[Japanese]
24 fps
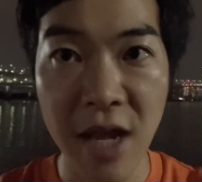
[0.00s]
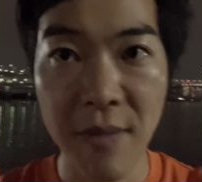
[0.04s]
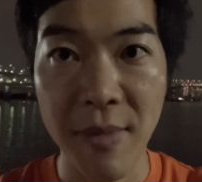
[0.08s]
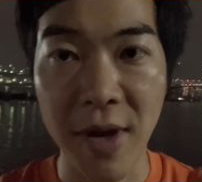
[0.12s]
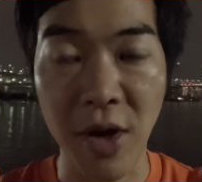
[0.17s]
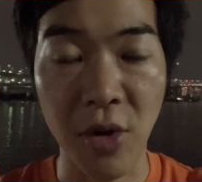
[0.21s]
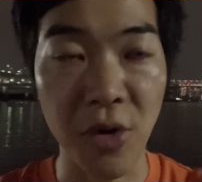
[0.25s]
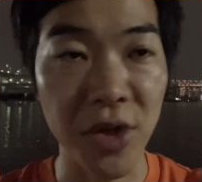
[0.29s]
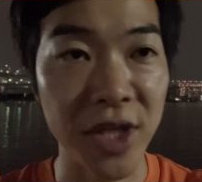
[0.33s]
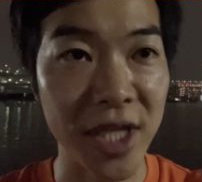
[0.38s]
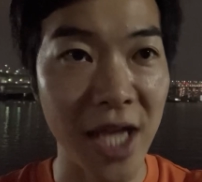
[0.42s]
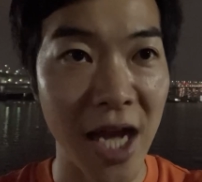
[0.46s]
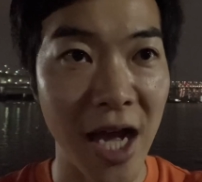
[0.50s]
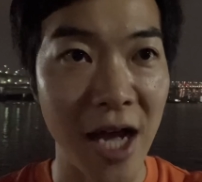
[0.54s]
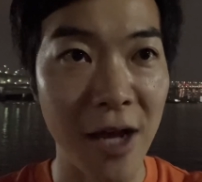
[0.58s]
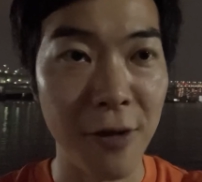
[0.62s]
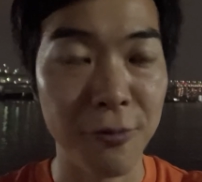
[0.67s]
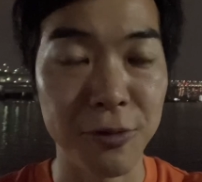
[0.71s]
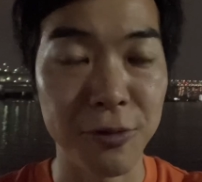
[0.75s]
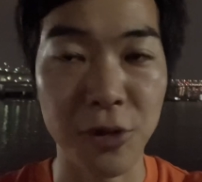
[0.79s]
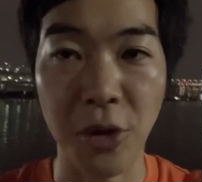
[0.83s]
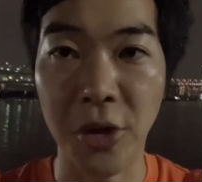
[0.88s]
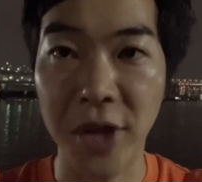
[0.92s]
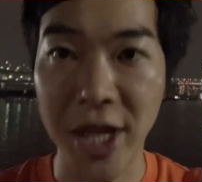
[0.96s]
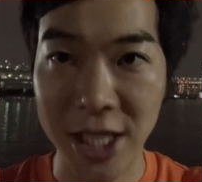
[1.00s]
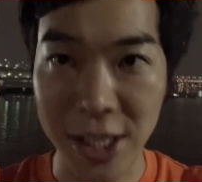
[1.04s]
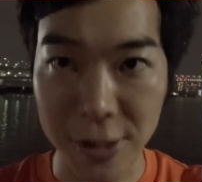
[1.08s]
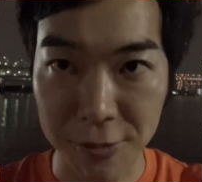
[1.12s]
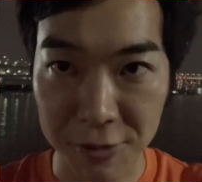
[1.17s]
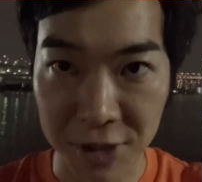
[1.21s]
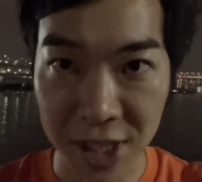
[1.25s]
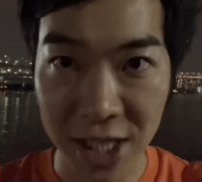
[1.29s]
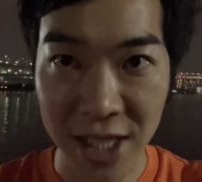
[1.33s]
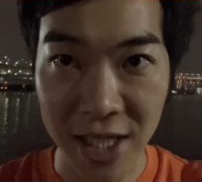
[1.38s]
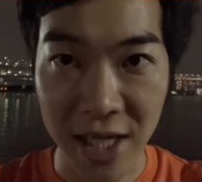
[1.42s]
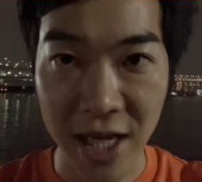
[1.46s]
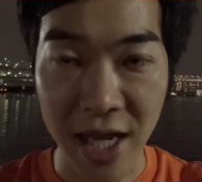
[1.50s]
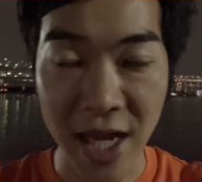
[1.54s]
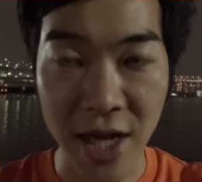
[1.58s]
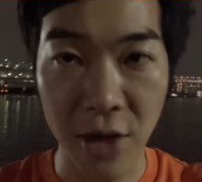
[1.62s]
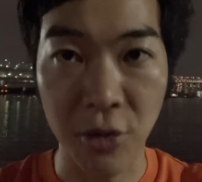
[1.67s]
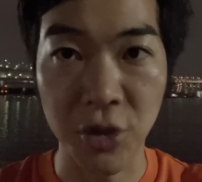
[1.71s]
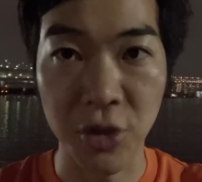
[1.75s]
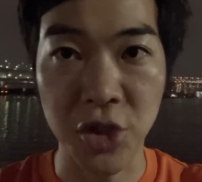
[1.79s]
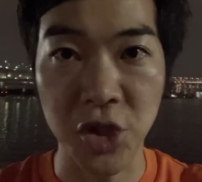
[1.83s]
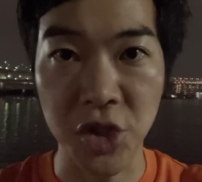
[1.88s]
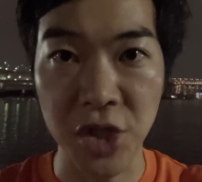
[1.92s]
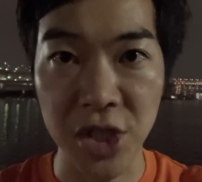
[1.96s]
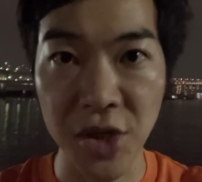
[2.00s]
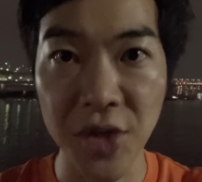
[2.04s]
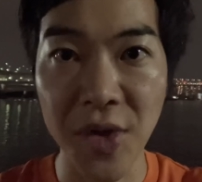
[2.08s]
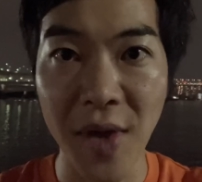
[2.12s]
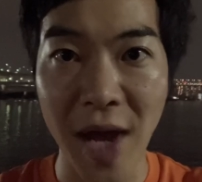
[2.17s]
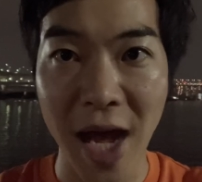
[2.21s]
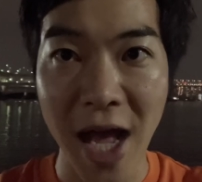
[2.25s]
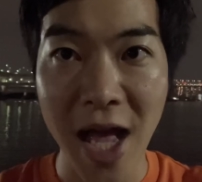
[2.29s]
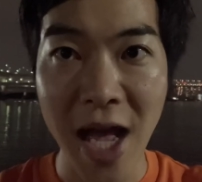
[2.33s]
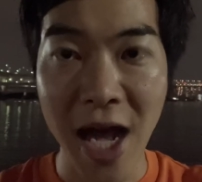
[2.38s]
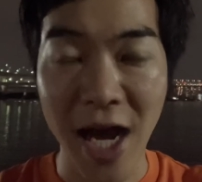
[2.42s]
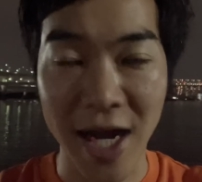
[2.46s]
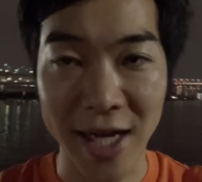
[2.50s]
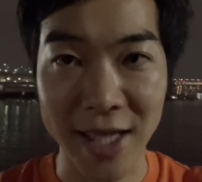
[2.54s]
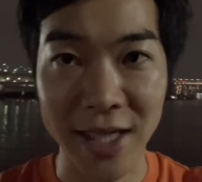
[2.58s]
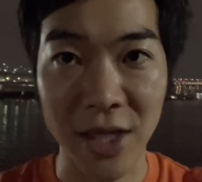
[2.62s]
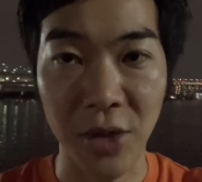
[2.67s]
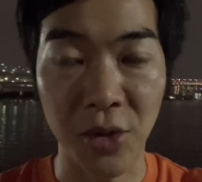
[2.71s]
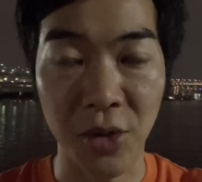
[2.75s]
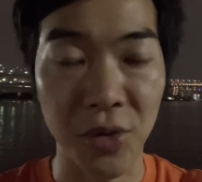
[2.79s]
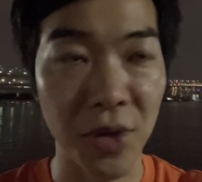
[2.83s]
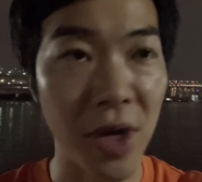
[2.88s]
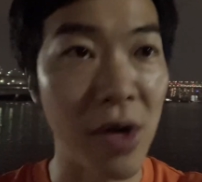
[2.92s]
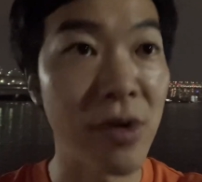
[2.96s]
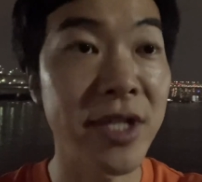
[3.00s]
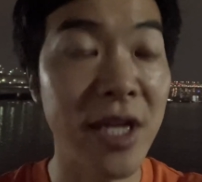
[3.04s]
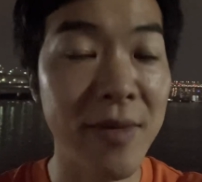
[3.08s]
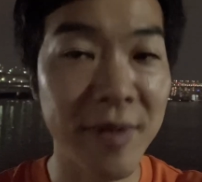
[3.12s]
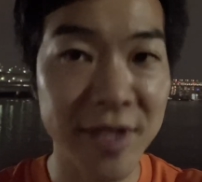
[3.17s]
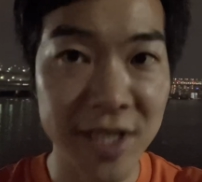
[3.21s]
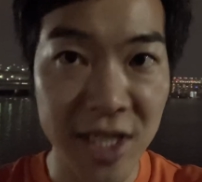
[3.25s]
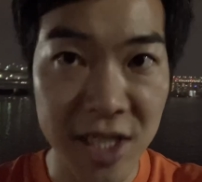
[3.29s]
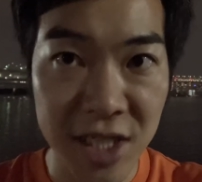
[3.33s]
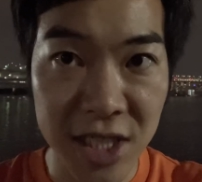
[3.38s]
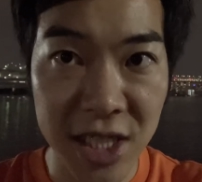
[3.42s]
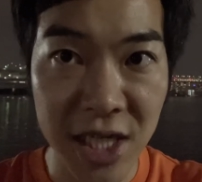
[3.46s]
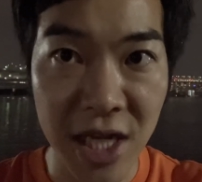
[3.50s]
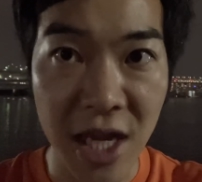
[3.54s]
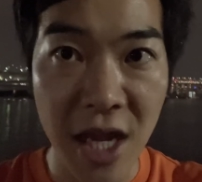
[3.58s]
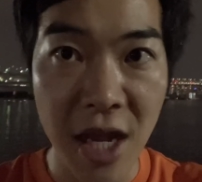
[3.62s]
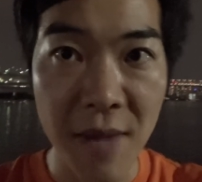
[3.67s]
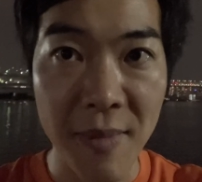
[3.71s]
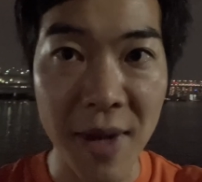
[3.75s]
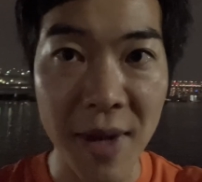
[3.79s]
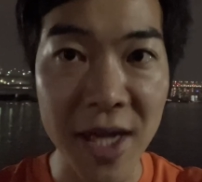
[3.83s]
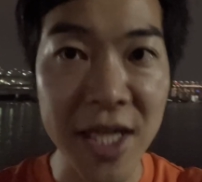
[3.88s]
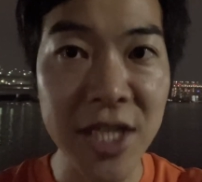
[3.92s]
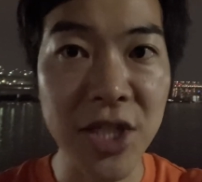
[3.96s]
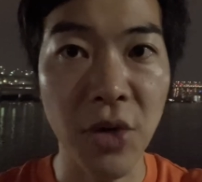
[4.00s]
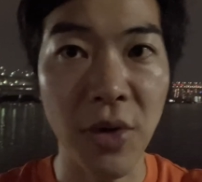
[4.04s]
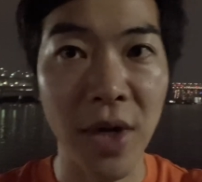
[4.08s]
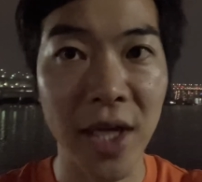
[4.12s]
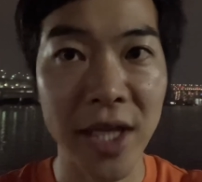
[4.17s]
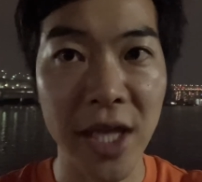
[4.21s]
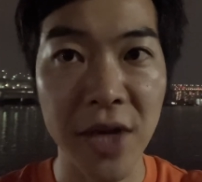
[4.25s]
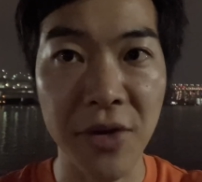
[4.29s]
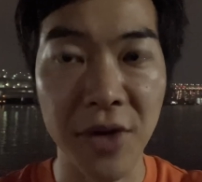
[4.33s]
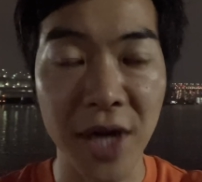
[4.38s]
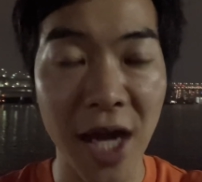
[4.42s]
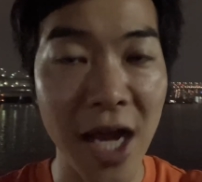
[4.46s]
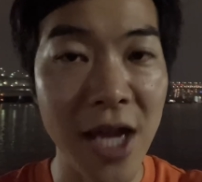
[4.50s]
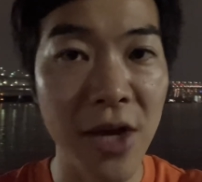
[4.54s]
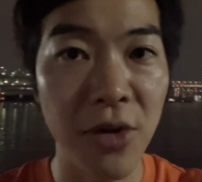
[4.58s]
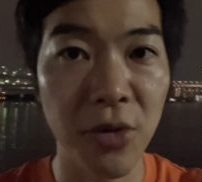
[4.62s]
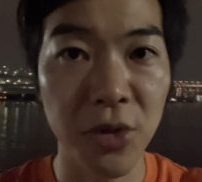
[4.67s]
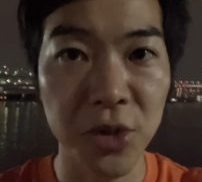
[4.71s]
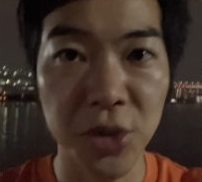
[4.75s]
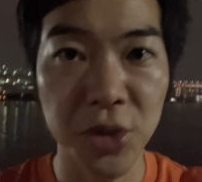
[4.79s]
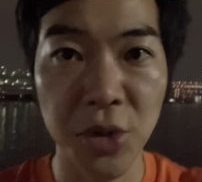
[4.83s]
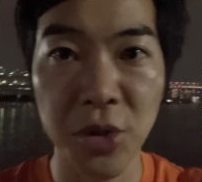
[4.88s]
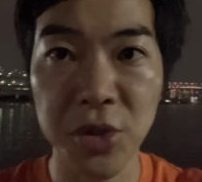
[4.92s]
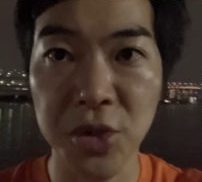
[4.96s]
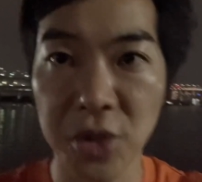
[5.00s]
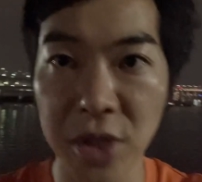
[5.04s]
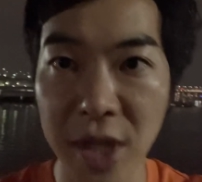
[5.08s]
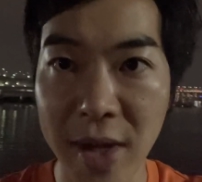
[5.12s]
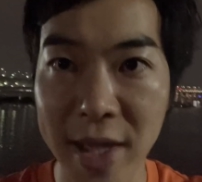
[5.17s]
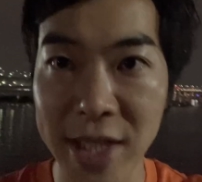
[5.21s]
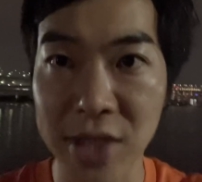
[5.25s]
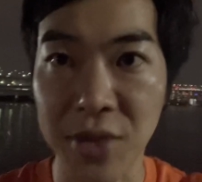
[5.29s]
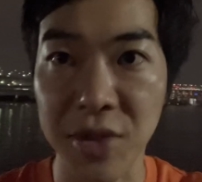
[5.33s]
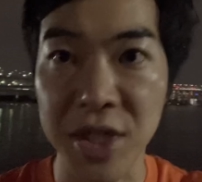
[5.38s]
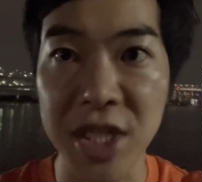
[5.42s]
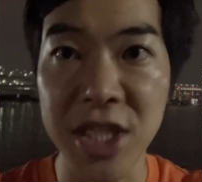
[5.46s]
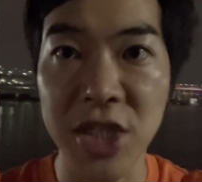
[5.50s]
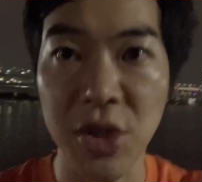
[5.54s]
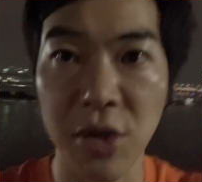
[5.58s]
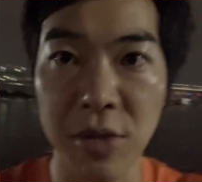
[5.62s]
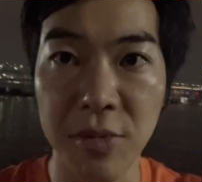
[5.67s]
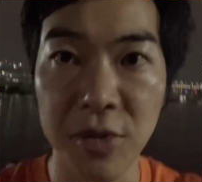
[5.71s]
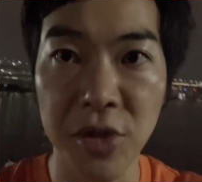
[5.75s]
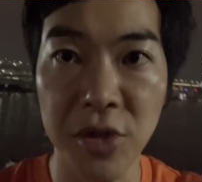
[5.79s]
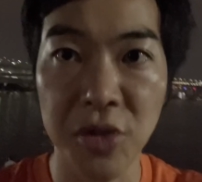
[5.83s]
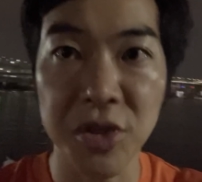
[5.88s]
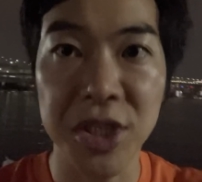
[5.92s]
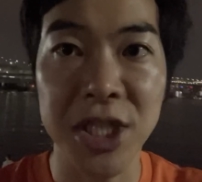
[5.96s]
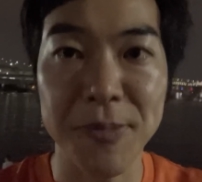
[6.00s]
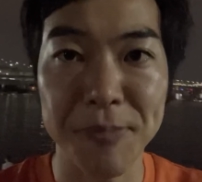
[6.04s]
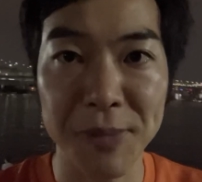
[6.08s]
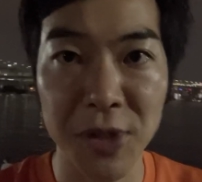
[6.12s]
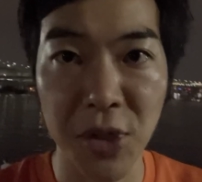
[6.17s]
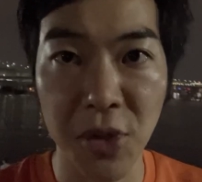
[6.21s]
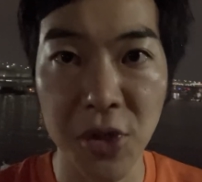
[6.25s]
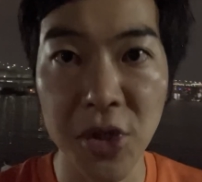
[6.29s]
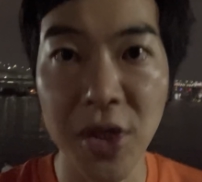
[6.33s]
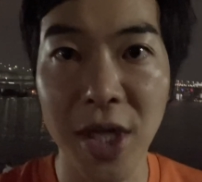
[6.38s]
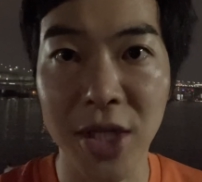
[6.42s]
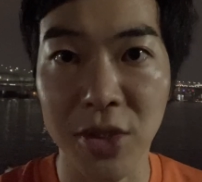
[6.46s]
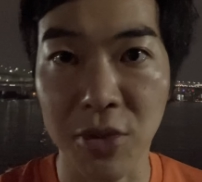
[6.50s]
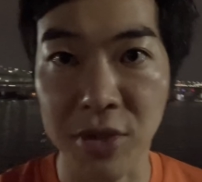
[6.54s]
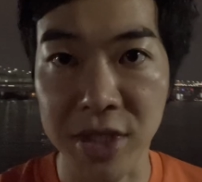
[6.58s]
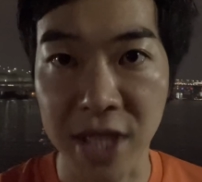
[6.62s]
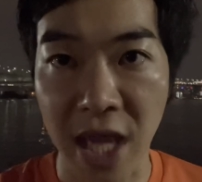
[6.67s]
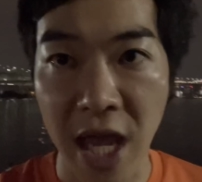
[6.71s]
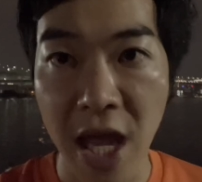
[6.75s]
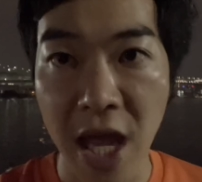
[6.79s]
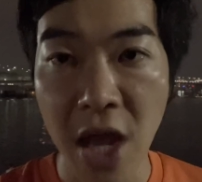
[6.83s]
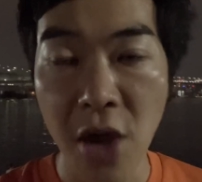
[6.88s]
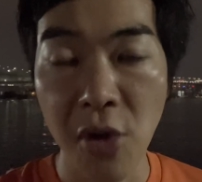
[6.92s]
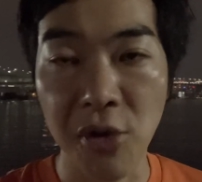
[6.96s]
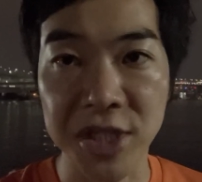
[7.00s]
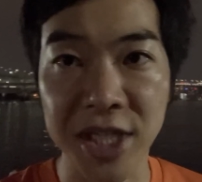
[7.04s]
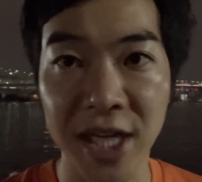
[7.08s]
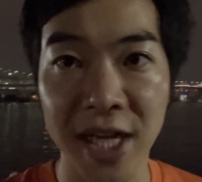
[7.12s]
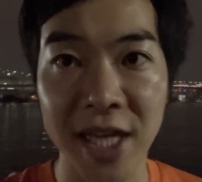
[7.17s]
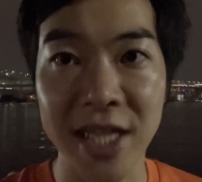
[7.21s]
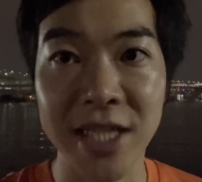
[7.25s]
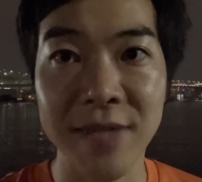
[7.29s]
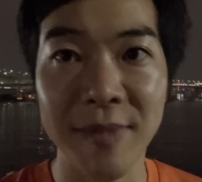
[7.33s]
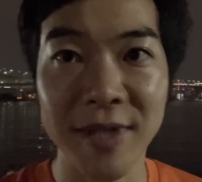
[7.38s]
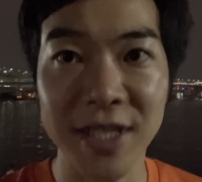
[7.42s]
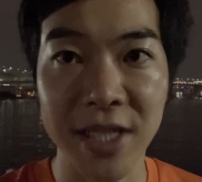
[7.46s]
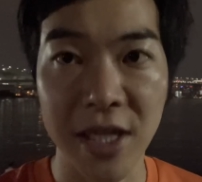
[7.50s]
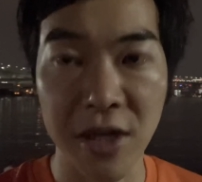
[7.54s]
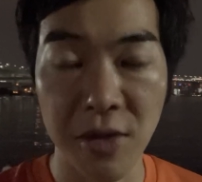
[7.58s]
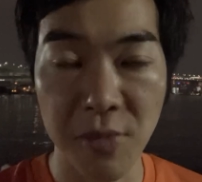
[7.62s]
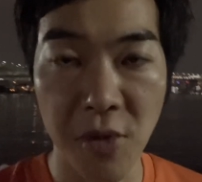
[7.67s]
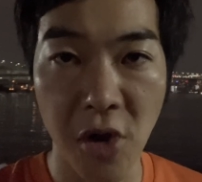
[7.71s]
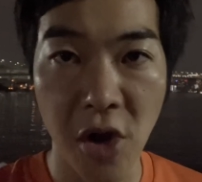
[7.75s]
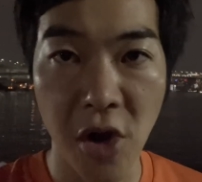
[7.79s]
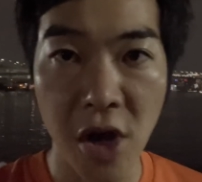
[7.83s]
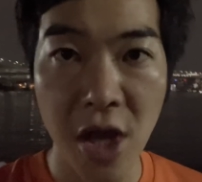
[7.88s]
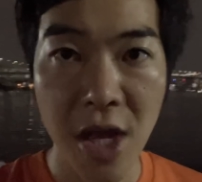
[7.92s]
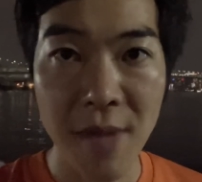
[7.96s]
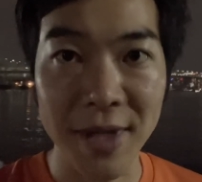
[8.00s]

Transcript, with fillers: まあ、こういった不当な寄付金、えご祝儀というのは払ったことがございませんし、まあ、飲食が出る会合等々では、その飲食分の実費というのは当然お支払いしますけども、